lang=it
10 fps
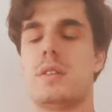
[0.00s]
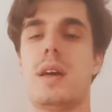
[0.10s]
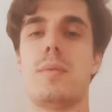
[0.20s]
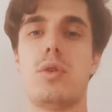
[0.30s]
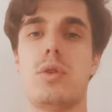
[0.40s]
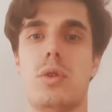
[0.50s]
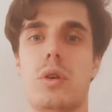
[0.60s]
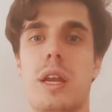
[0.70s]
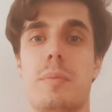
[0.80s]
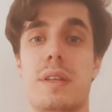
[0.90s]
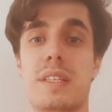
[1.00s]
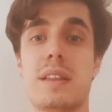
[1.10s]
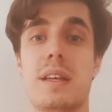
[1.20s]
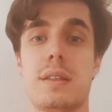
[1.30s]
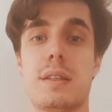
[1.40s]
siamo i
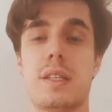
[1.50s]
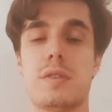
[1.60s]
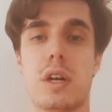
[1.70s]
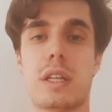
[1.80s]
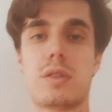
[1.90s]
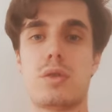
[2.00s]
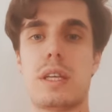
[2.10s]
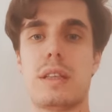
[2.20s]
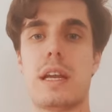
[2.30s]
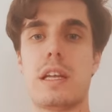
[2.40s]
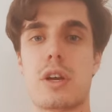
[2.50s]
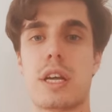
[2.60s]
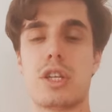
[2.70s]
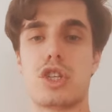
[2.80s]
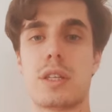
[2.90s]
rappresentanti di Svolta Studenti negli
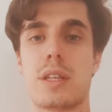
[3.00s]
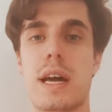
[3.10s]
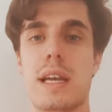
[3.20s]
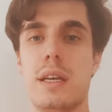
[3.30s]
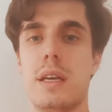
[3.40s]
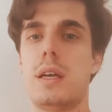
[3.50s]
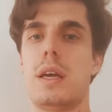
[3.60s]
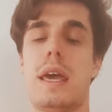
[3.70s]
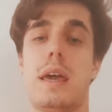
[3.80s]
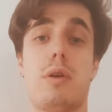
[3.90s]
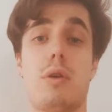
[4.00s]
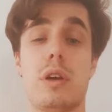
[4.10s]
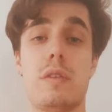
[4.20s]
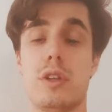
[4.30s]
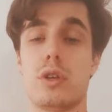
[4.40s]
organi centrali e
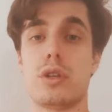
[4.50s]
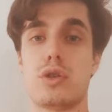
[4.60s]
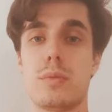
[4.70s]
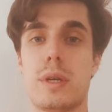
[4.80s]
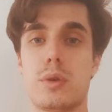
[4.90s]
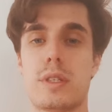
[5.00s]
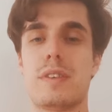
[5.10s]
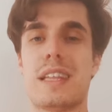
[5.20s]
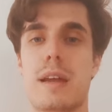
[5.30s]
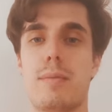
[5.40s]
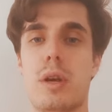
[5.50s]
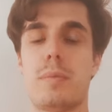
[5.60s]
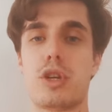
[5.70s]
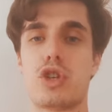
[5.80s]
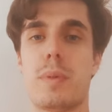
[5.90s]
con il video di 2 Minutes vi daremo le
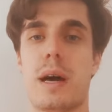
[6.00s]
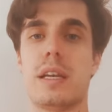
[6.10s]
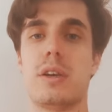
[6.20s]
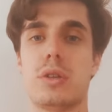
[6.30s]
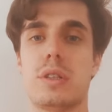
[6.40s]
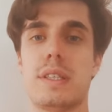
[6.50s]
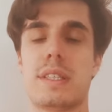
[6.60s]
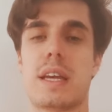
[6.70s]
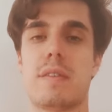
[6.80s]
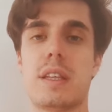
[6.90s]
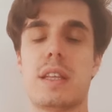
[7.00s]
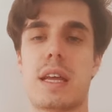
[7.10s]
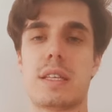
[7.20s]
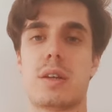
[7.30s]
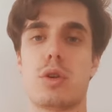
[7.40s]
principali notizie che vi
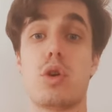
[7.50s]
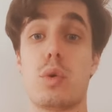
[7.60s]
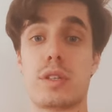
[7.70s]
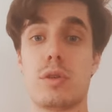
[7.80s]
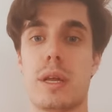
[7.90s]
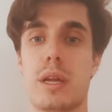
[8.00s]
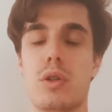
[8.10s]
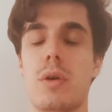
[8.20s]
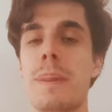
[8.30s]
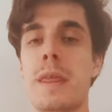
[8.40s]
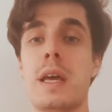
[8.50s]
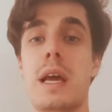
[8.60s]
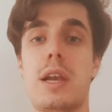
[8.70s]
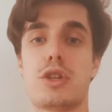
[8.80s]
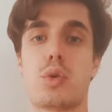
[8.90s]
interessano in questo periodo.
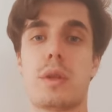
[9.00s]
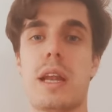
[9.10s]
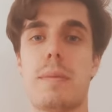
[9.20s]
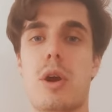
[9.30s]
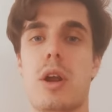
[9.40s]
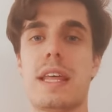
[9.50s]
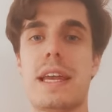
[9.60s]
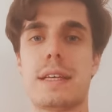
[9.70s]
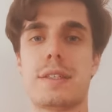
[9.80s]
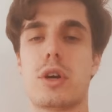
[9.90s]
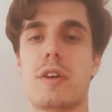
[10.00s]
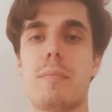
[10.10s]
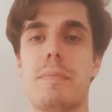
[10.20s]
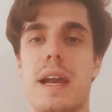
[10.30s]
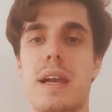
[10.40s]
Lascio quindi la parola ad Alessio che vi
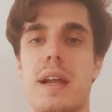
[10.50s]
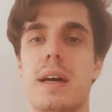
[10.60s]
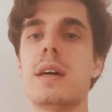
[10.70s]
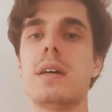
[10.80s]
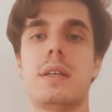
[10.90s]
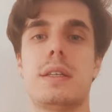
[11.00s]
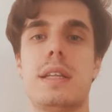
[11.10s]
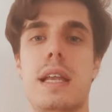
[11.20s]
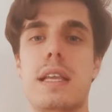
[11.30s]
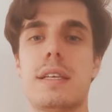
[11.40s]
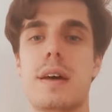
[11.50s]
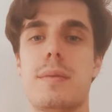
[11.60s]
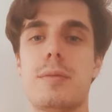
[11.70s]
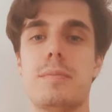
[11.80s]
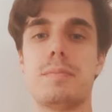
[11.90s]
parlerà degli
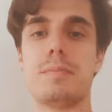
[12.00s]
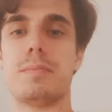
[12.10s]
esami.